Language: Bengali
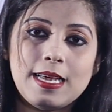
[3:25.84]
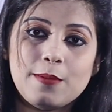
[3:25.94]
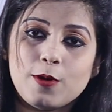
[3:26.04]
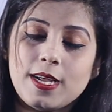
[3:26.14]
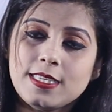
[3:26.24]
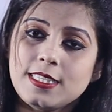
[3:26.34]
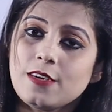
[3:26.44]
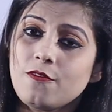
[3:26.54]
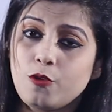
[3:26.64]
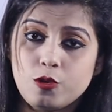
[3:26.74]
এরপরে আসা
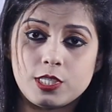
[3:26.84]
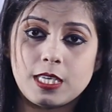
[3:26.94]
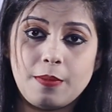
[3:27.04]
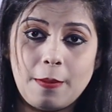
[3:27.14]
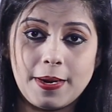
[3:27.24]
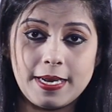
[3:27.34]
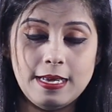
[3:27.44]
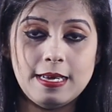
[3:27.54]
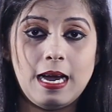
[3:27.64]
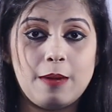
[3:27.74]
যাক ফ্রুটসের ব্যাপারে
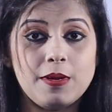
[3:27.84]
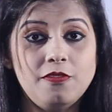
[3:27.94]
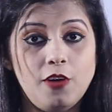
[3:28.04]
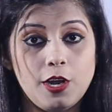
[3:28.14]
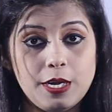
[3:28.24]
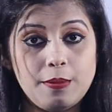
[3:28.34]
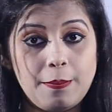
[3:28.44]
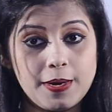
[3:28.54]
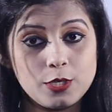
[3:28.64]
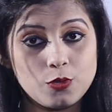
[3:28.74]
আমরা ফলের
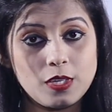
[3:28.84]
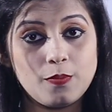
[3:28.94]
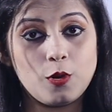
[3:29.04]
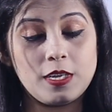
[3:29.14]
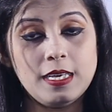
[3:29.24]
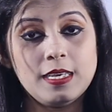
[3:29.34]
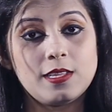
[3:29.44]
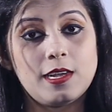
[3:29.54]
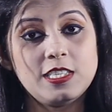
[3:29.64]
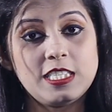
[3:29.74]
ব্যাপারে যদি বলি
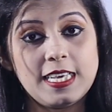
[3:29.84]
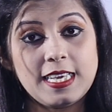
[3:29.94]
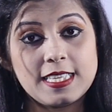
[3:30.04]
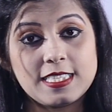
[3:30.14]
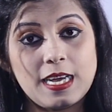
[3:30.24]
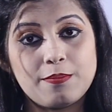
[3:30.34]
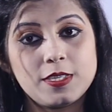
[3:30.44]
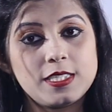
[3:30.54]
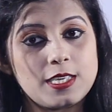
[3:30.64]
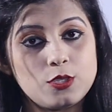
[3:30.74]
তাহলে সেই ক্ষেত্রে
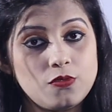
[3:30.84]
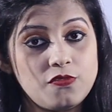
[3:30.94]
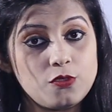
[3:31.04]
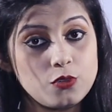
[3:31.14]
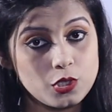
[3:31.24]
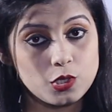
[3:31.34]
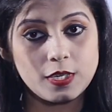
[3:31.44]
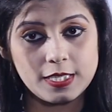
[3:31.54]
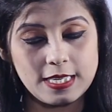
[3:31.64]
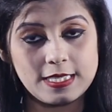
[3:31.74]
আপনার যে কিছু ফ্রুটস
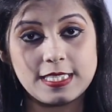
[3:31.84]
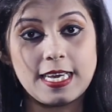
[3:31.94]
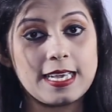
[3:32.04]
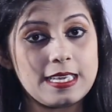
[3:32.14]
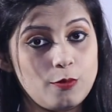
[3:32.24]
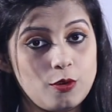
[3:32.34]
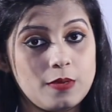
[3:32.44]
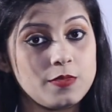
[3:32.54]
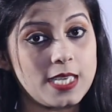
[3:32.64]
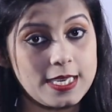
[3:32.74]
রয়েছে যেটা আগেই
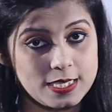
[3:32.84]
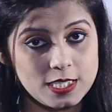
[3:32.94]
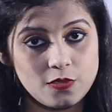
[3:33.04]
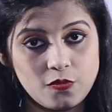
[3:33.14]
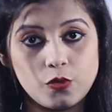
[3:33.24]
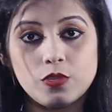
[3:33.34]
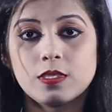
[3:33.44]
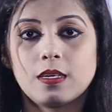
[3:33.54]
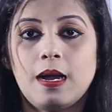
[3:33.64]
বললাম সাইট্রাস ফ্রুটস